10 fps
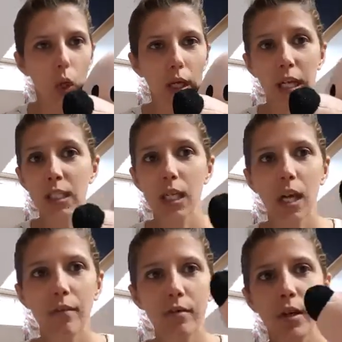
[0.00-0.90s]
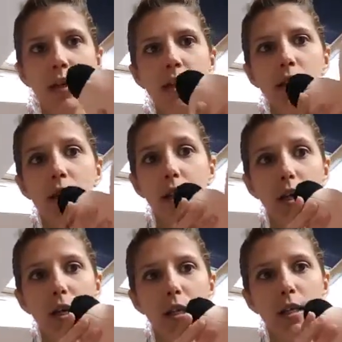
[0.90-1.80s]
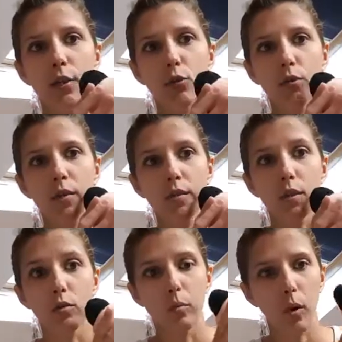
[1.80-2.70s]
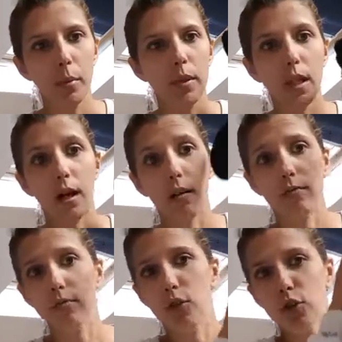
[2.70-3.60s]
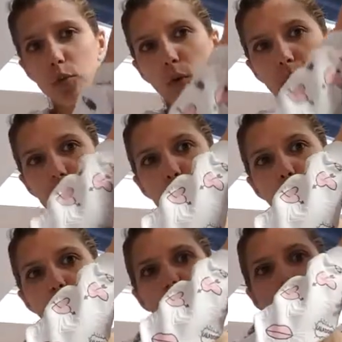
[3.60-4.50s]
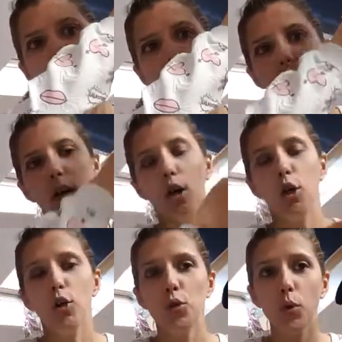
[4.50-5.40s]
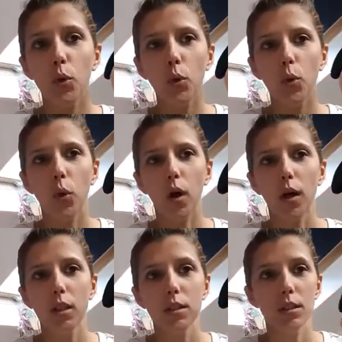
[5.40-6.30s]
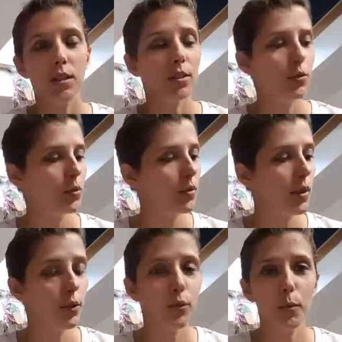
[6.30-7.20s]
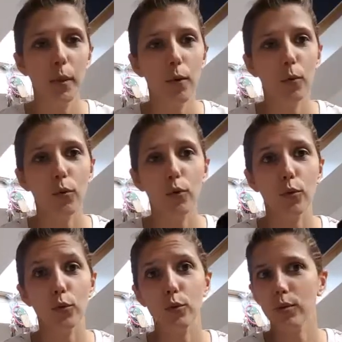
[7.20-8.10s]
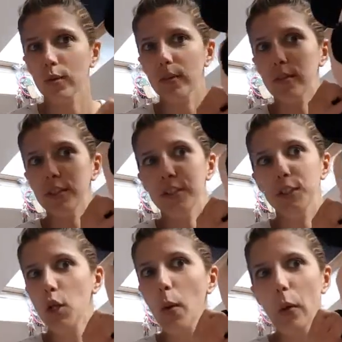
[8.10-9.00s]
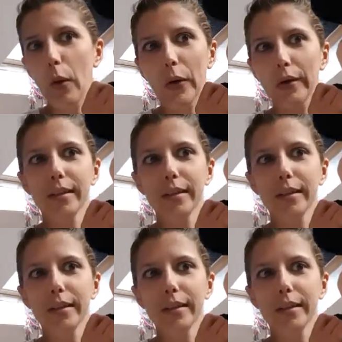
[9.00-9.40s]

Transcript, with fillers: Là, je l'ai lavé, vous voyez, il est, tout neuf, il est tout propre, il a franchement rien du tout. 2 euh, euros quoi. Euh, du coup, il est super content. Du coup, euh, j'ai dit je le prends.